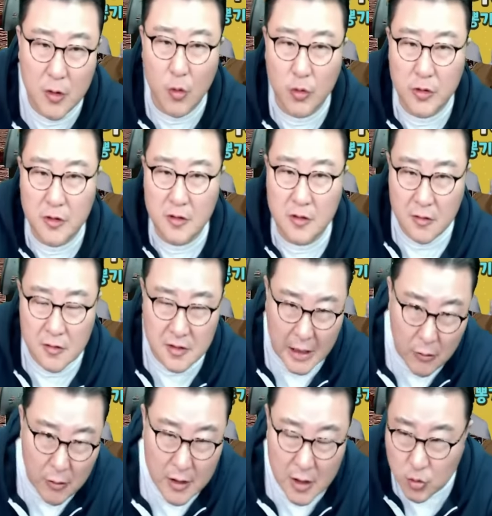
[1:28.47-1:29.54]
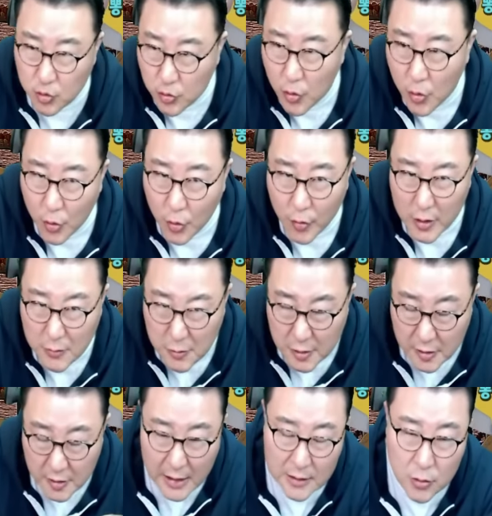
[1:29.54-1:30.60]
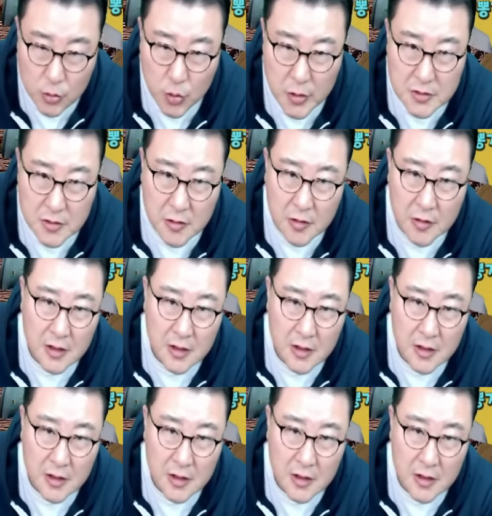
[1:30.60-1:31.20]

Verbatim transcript: 오는 거를 계획해 두고 왜냐면 가덕도에서